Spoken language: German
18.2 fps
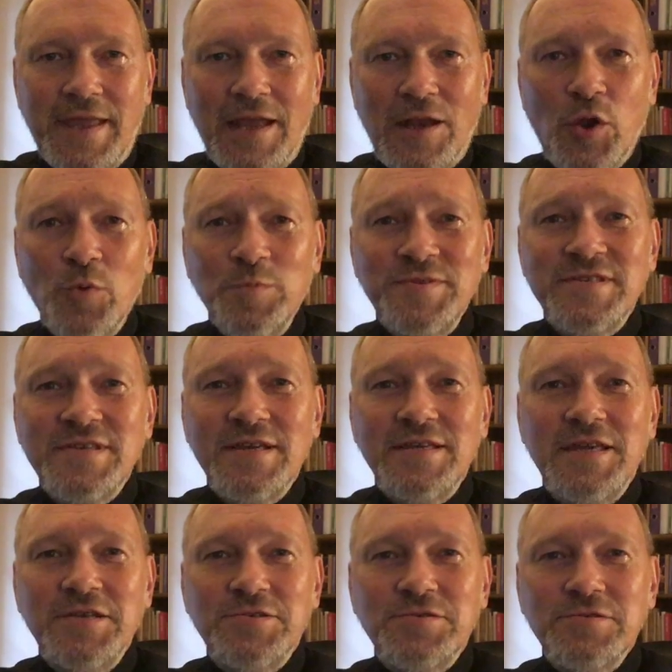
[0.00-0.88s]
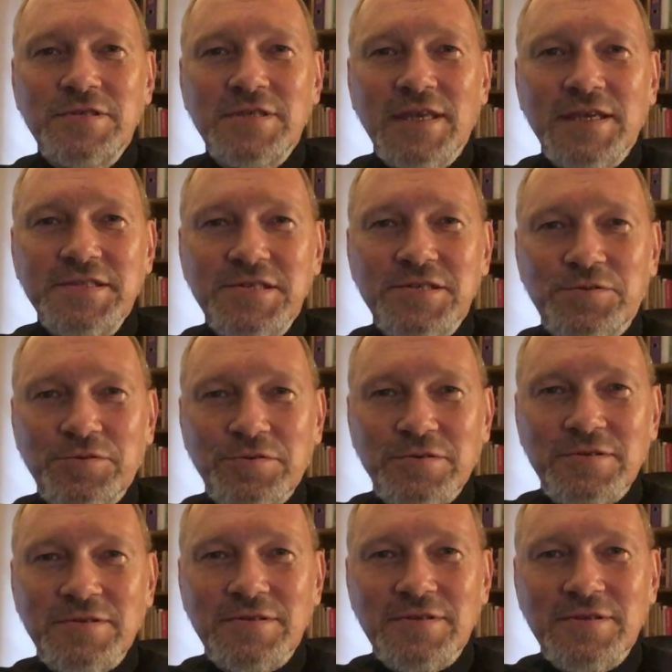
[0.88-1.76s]
Gelobt sei Jesus
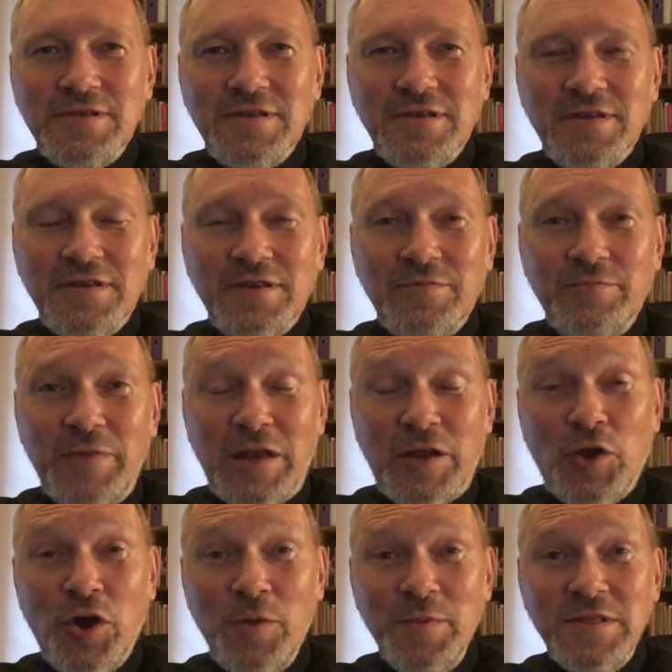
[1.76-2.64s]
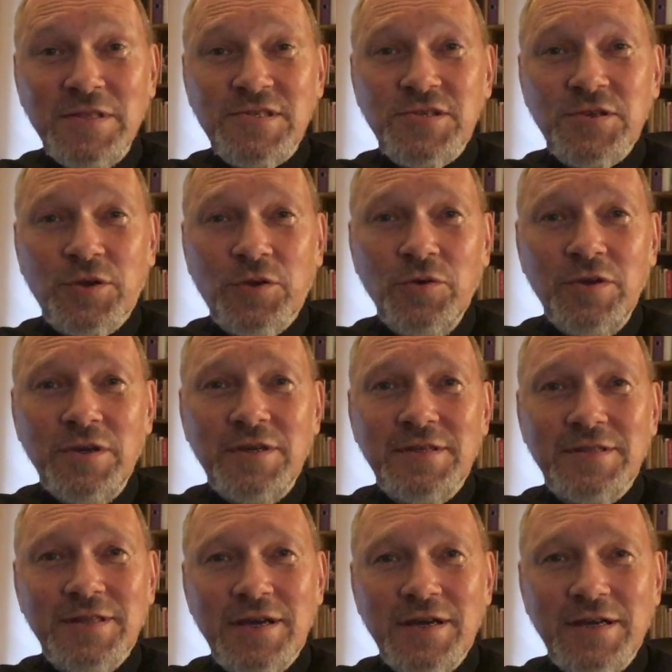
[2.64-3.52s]
Christus. Willkommen
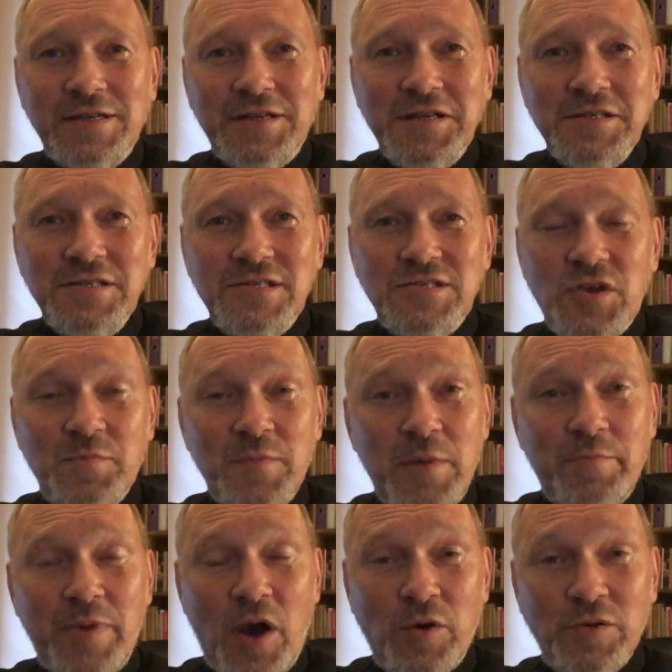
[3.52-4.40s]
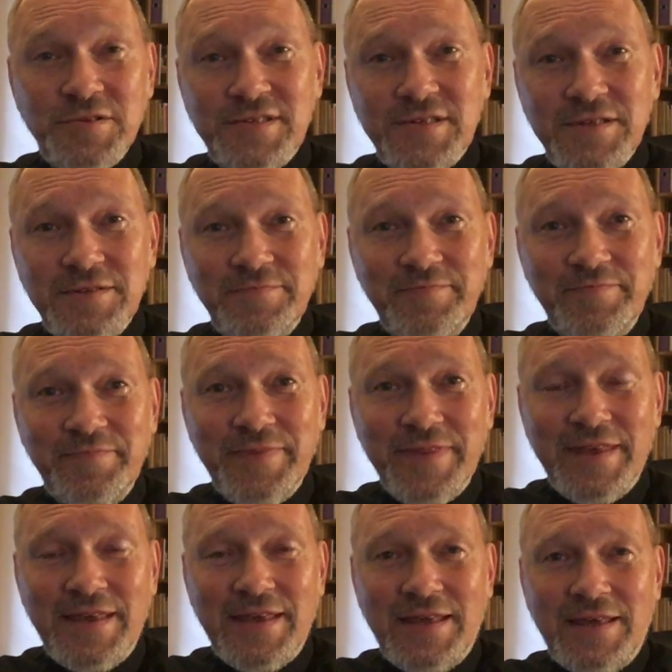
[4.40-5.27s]
zurück nach der Sommerpause.
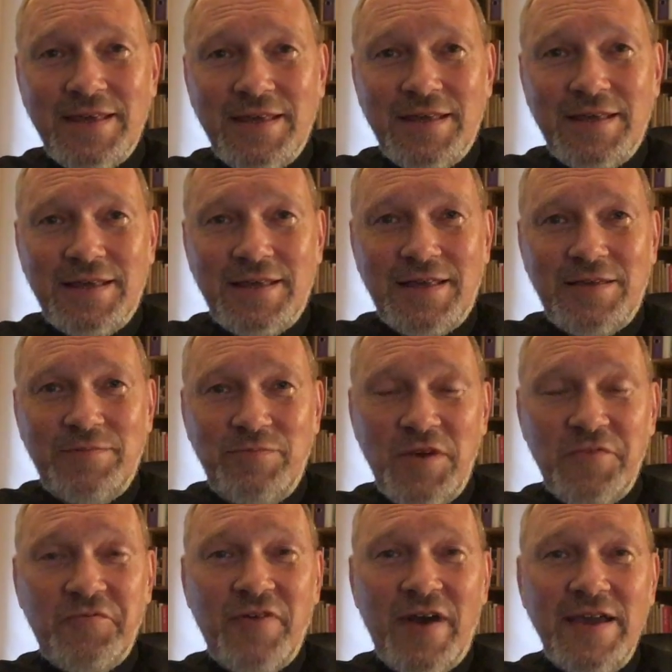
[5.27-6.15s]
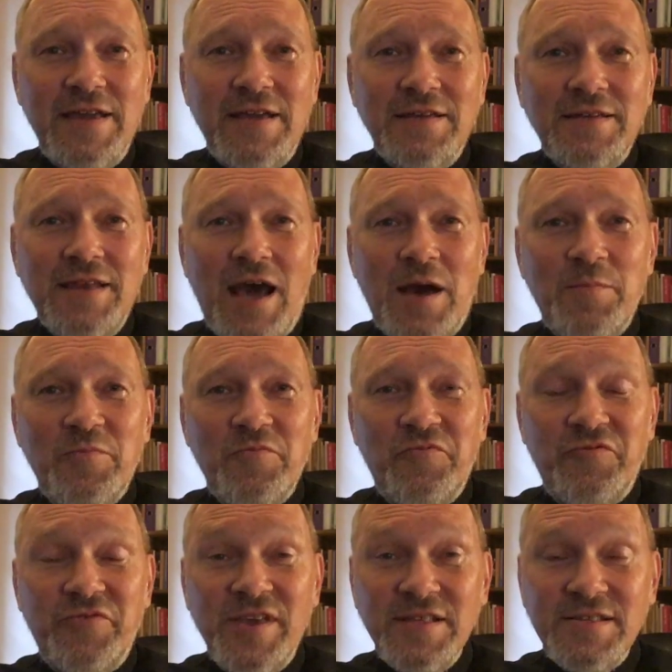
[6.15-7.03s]
Wir feiern am
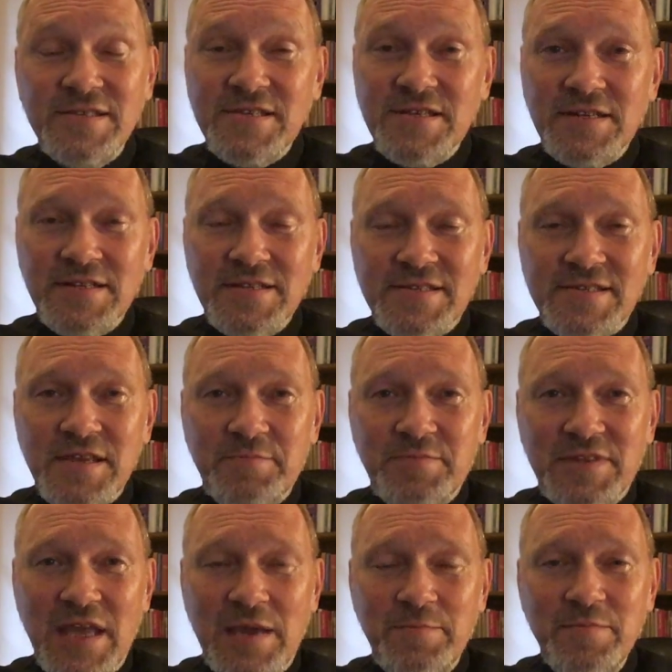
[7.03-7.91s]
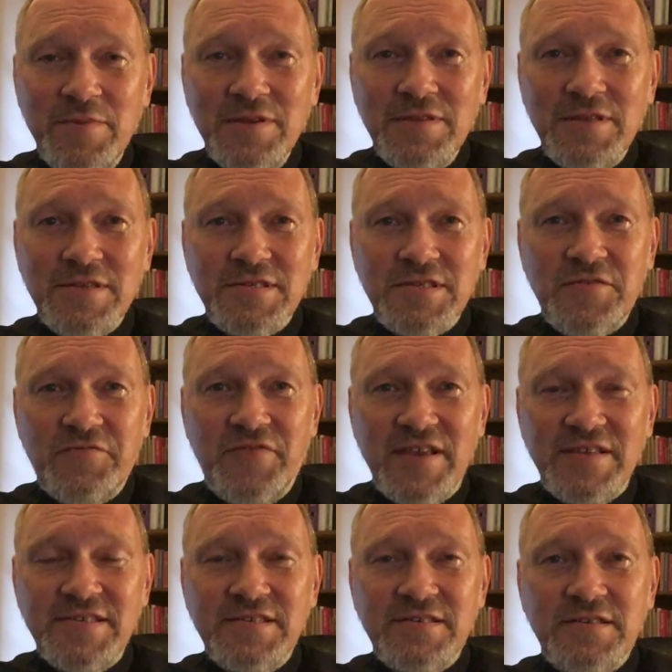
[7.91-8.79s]
14. September das
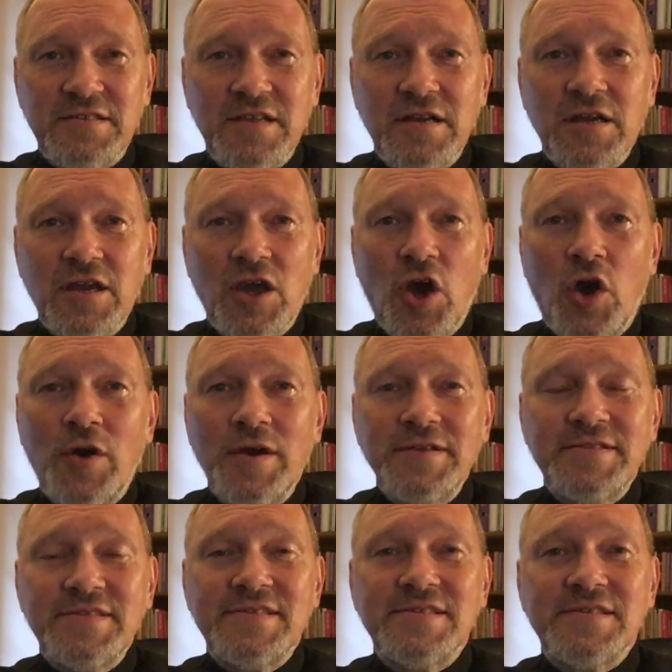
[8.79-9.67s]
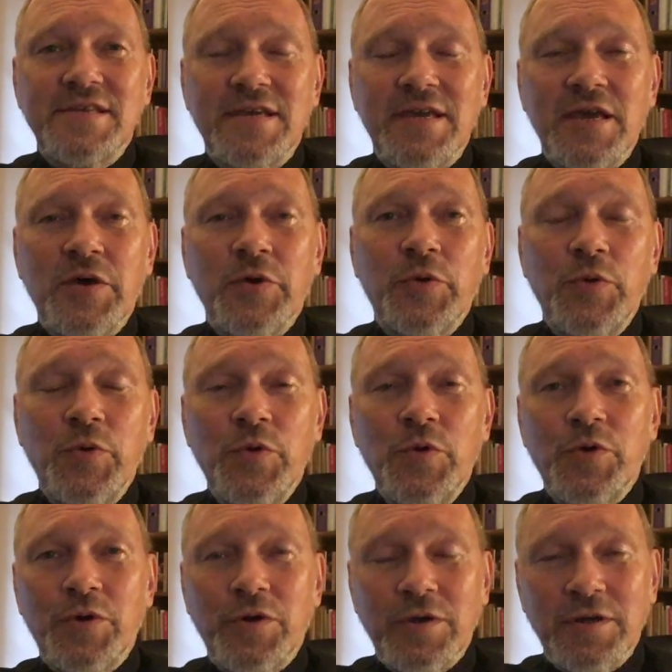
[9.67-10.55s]
Fest der
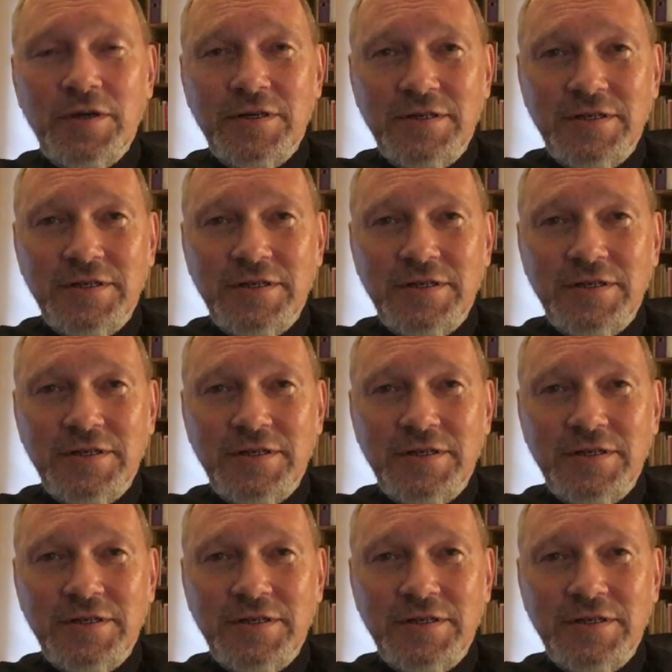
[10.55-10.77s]
Kreuzerhöhung.